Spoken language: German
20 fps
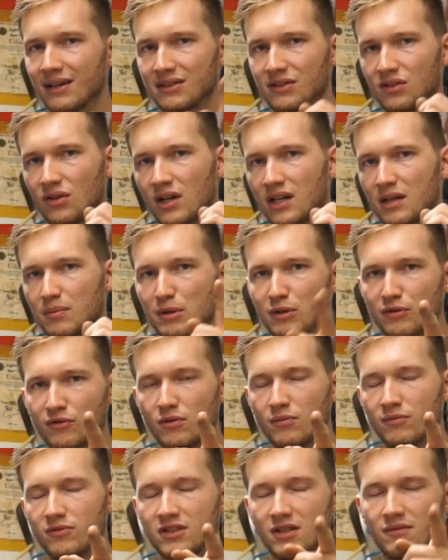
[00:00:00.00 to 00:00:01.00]
was ich euch mit
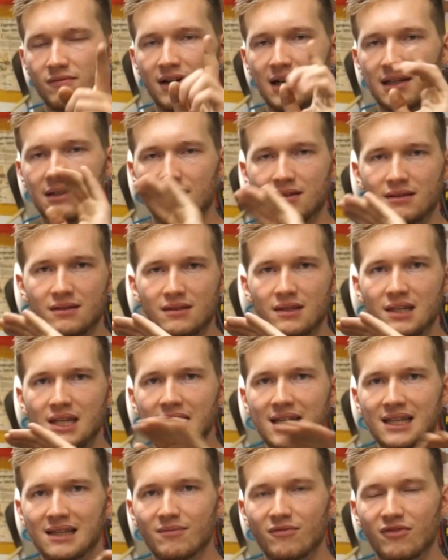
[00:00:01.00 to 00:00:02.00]
15 Watt
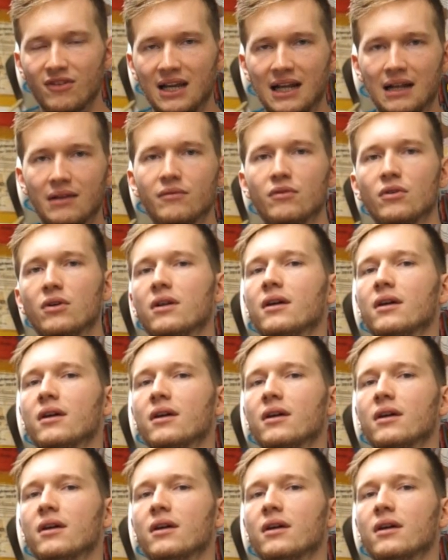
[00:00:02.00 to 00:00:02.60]
nicht empfehlen